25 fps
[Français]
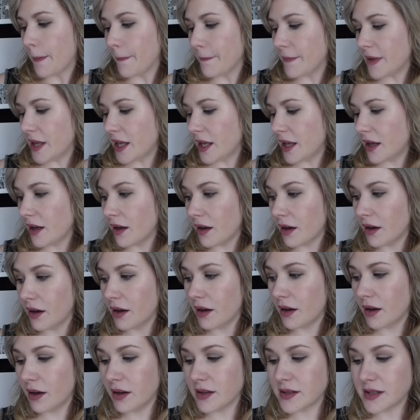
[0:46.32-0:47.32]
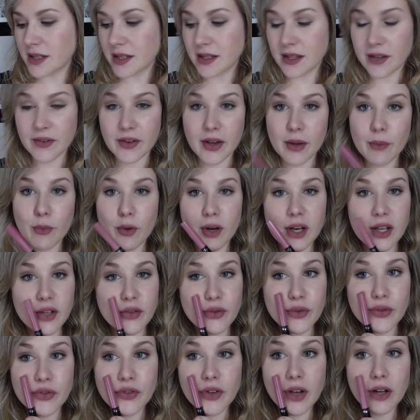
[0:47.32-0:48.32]
mais euh, c'était vraiment les
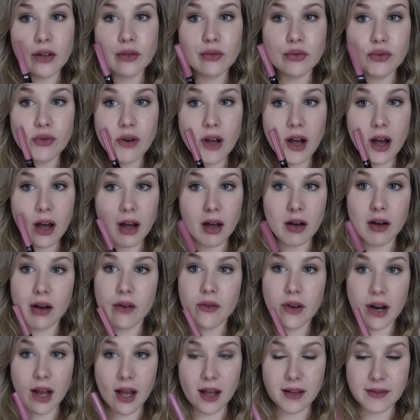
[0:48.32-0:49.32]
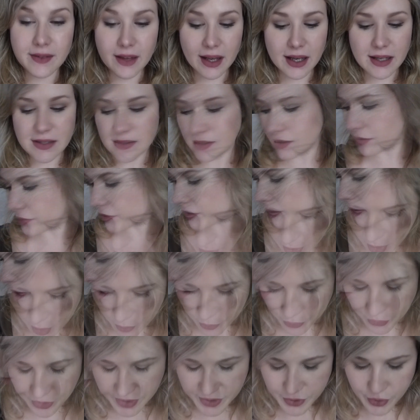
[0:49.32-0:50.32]
deux seules couleurs euh, voilà intéressantes
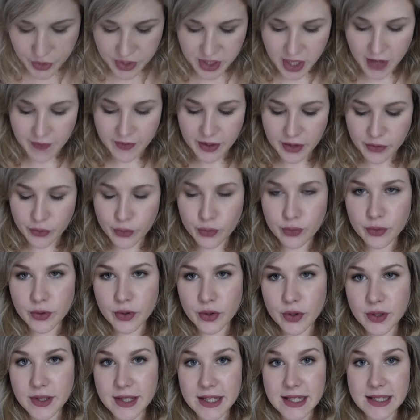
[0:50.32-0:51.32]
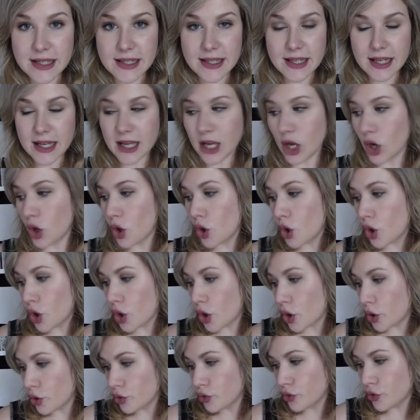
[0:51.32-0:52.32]
puisque j'avais donc euh, testé
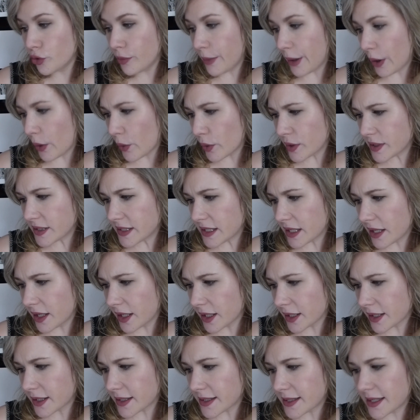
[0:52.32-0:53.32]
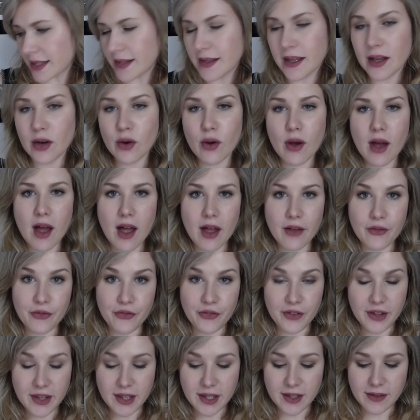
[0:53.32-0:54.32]
le numéro 5 c'était le
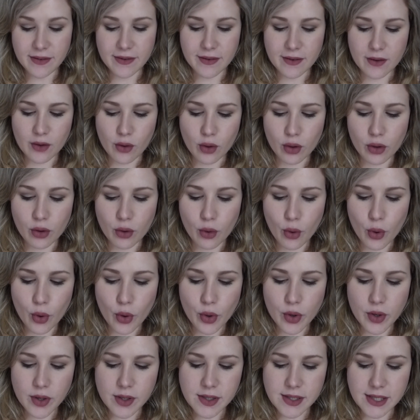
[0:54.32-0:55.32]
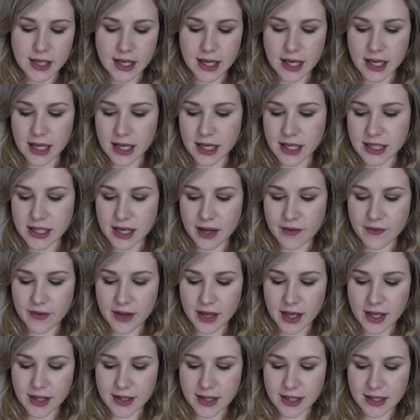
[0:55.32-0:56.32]
Infinite Rose et
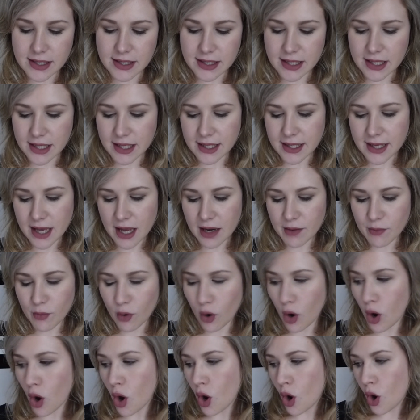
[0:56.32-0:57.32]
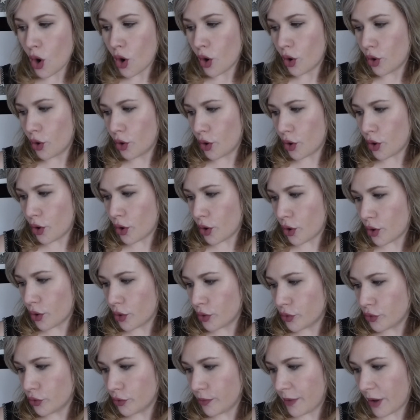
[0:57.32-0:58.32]
j'avais testé également
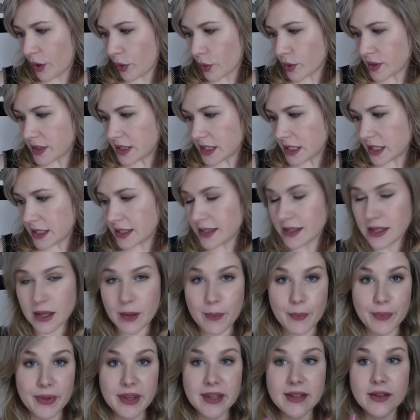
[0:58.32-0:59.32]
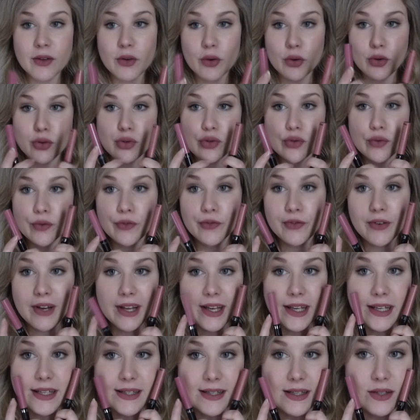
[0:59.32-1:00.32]
le numéro 6 Pink
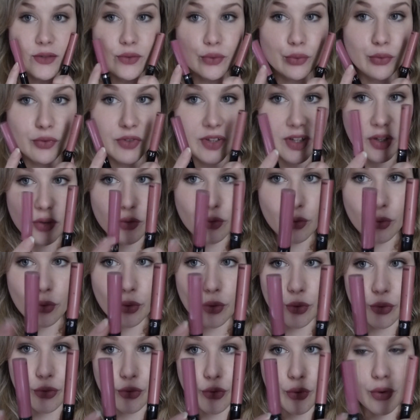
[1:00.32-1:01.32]
Soufflé que ce sont ces deux,